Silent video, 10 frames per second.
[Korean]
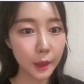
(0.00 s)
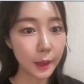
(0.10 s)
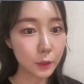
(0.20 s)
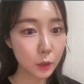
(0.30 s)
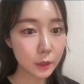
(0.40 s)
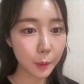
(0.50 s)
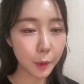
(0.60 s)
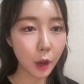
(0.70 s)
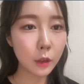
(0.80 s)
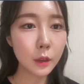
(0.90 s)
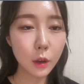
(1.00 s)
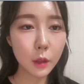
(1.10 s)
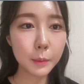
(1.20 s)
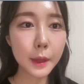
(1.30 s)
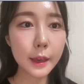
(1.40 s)
해석을 하면
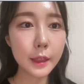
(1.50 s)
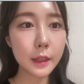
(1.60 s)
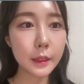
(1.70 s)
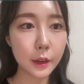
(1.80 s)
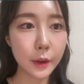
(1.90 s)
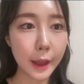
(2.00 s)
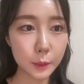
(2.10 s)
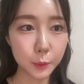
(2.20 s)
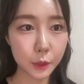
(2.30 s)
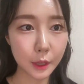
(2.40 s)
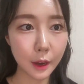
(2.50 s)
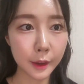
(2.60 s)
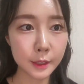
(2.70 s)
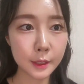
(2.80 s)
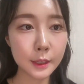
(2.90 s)
combining their
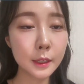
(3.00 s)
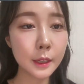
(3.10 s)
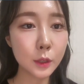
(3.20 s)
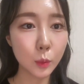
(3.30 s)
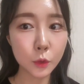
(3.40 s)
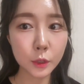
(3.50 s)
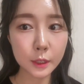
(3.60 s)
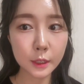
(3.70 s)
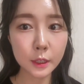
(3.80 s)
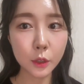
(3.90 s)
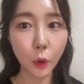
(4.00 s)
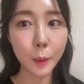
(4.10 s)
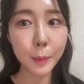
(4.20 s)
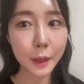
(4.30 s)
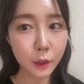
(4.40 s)
expertise 그들의 전문 지식을
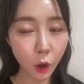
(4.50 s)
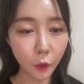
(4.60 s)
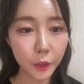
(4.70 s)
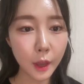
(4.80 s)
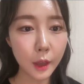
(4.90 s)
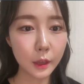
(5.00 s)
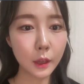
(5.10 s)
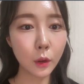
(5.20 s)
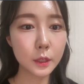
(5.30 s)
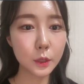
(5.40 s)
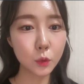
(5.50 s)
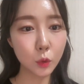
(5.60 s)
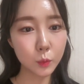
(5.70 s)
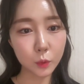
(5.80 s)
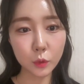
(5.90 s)
결합하는 것 이런 식으로
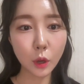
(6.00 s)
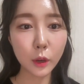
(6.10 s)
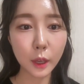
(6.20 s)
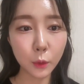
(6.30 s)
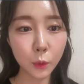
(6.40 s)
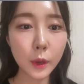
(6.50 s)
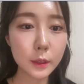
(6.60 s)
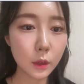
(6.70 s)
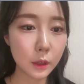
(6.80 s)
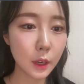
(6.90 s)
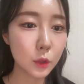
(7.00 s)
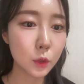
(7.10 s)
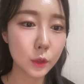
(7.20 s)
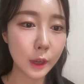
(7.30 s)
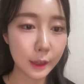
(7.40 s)
뭉텅이로 해석을 해줄
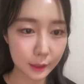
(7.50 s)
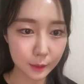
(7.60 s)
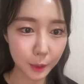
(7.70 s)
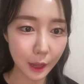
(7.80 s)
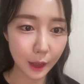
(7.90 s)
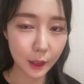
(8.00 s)
수가 있겠습니다.